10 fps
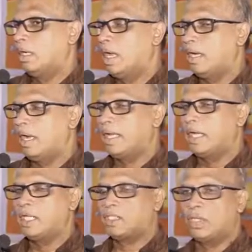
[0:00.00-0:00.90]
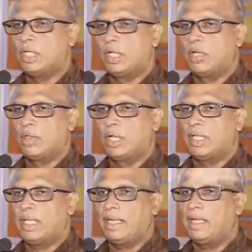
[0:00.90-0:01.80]
நான் அடிக்கடி சொல்லுகிற ஒரு
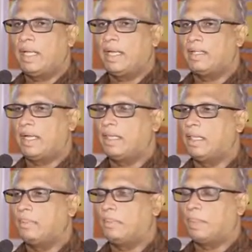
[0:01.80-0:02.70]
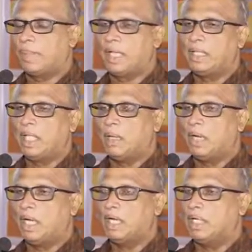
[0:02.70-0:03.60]
கதை இரண்டாயிரத்தி ஐந்
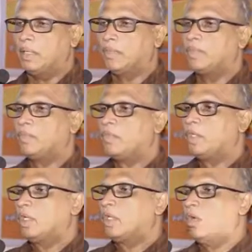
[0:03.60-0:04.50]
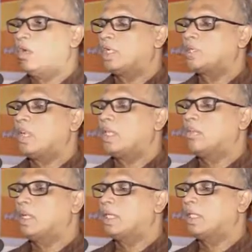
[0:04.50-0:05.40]
பதினைந்தாம் ஆண்டு ஆகஸ்ட்
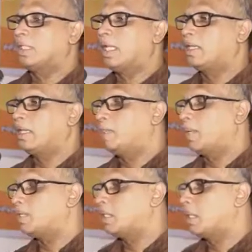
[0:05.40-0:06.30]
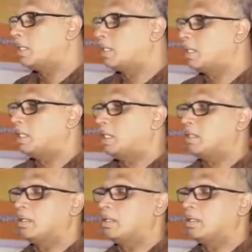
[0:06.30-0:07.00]
மாதம் நடந்த தேர்தல் பிரச்சாரத்துக்கு